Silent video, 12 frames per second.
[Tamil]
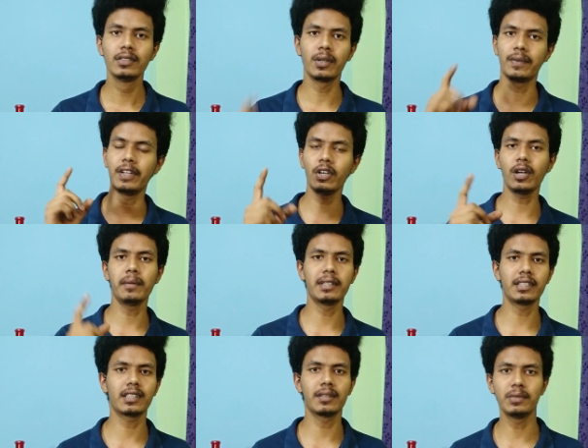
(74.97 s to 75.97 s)
ஸோ வீடியோக்குள்ள
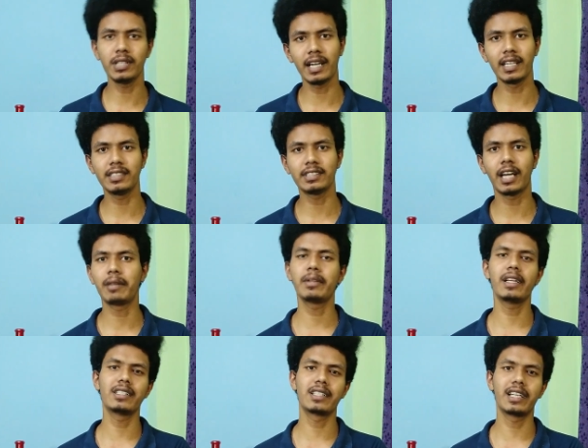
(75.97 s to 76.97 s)
போகிறதுக்கு முன்னாடி
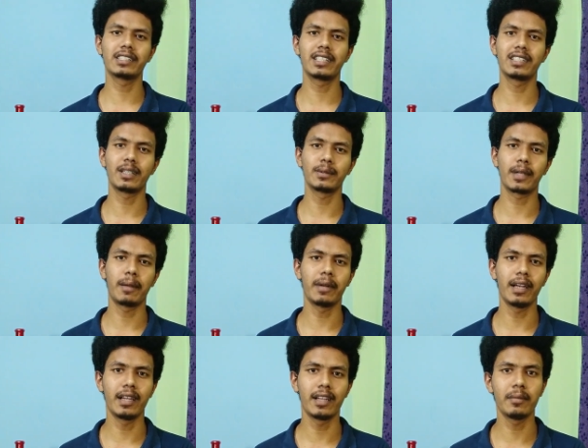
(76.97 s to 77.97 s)
ஷர்மின் எஜுகேஷனை சப்ஸ்கிரைப்
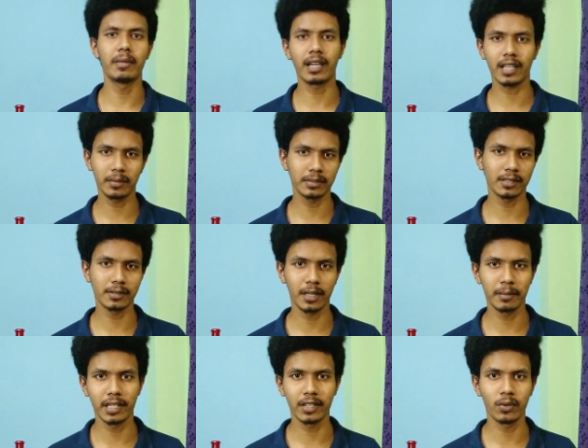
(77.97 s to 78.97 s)
பண்ணலாம் நான் மறக்காமல்
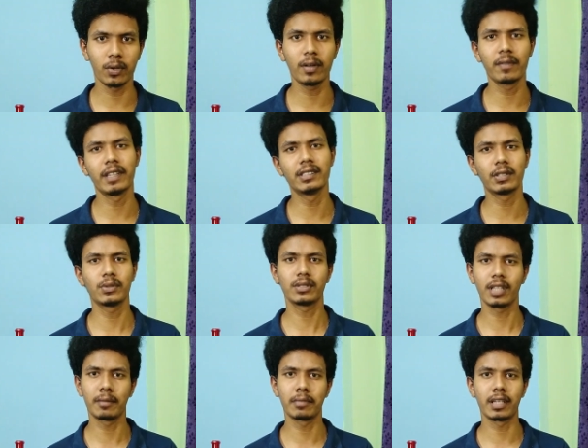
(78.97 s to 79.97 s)
சப்ஸ்கிரைப் பண்ணிக்கோங்க உங்கள் ஃப்ரெண்ட்ஸுக்கும்
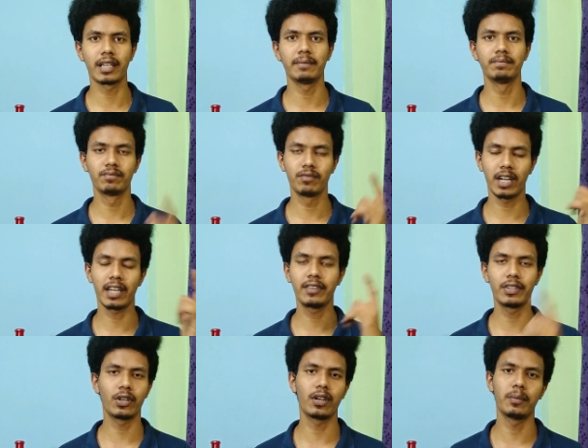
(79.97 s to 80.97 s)
ஷேர் பண்ணுங்கள் வாங்க
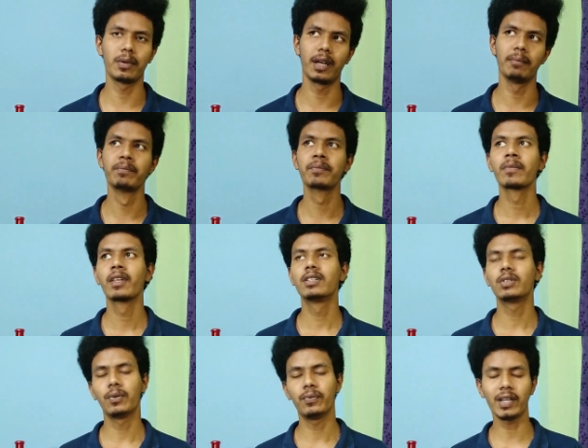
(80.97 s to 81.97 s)
வீடியோக்குள்ள போகலாம்
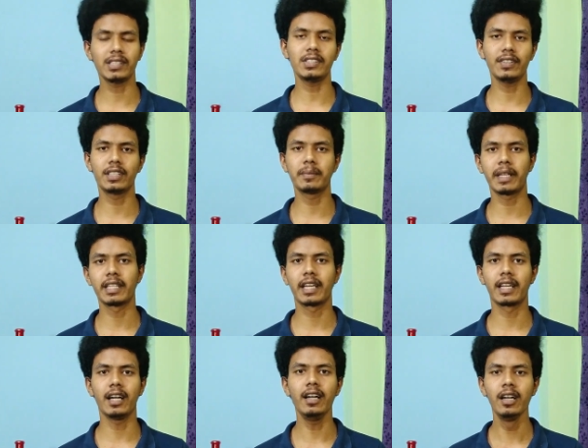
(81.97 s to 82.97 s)
ஸோ ஃபர்ஸ்ட் வந்து
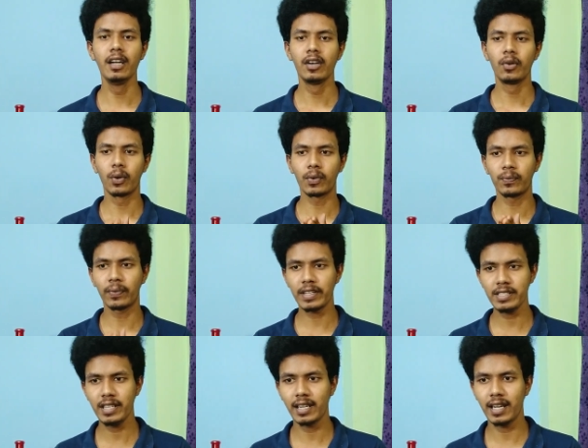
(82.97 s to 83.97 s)
பார்த்தீங்கன்னா ஒரு
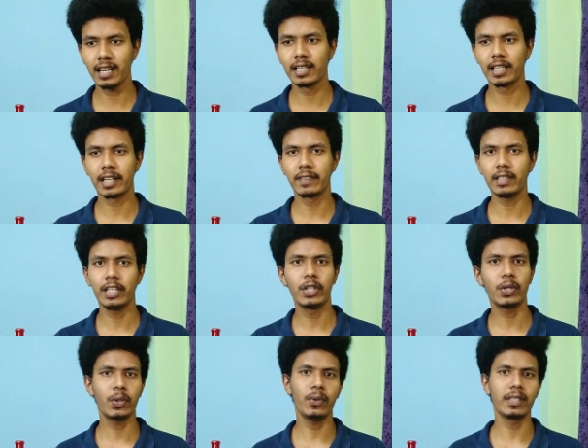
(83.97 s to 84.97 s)
ஃப்ரெஷராக நீங்கள் வந்து
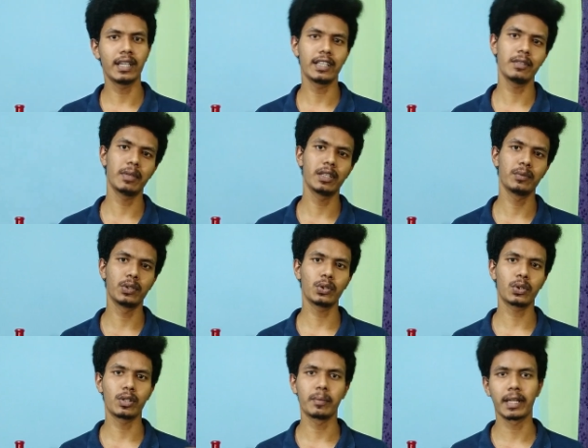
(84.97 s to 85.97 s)
இன்டர்வியூ வந்து அட்டன் பண்ணும்போது
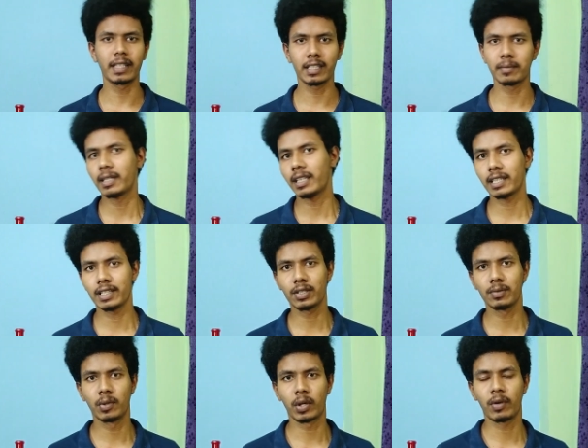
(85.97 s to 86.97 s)
கொஞ்சம் பதட்டமாக தான்
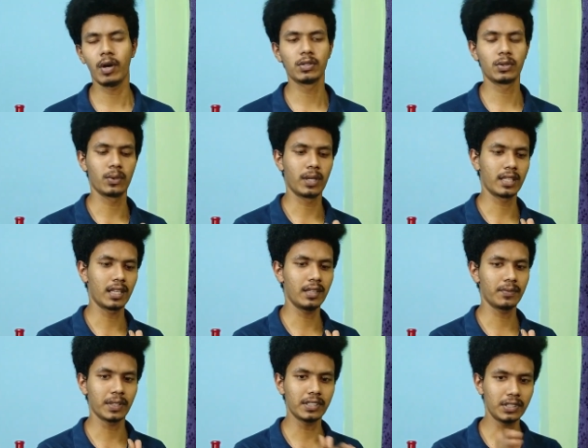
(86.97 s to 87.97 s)
இருக்கும் ஓகேவா ஸோ
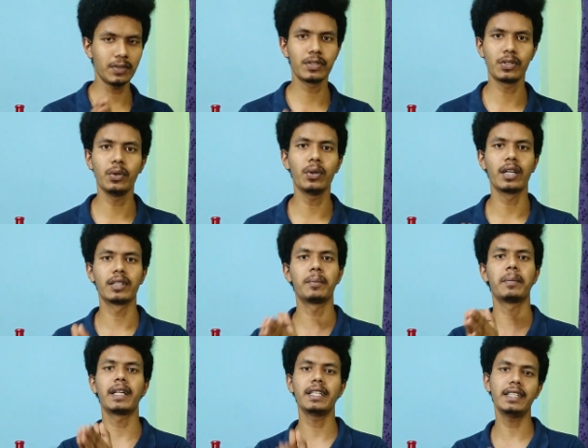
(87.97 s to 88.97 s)
அதனால் ஃபஸ்ட்டு விஷயம் அந்த
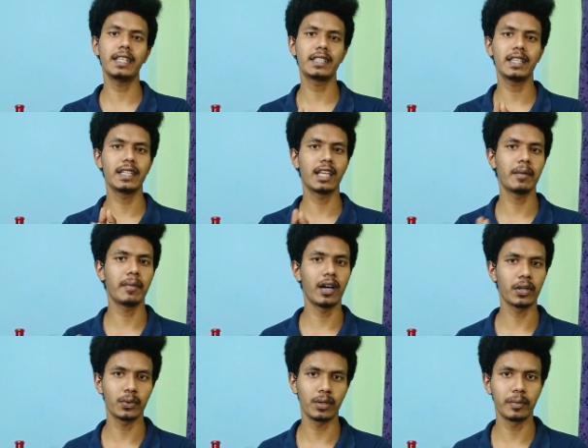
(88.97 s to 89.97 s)
பதட்டத்தை இல்லாமல்
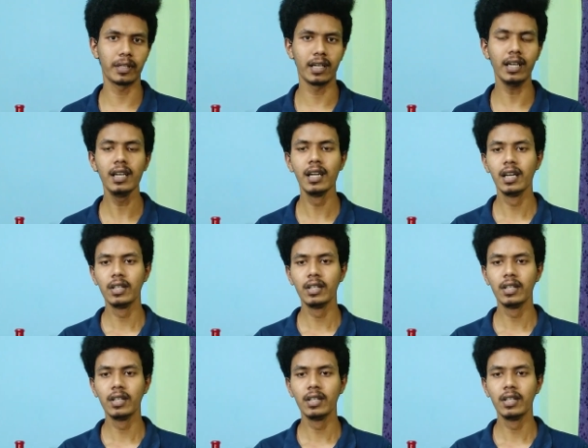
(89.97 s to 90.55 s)
ஆக்கணும் அப்படின்னா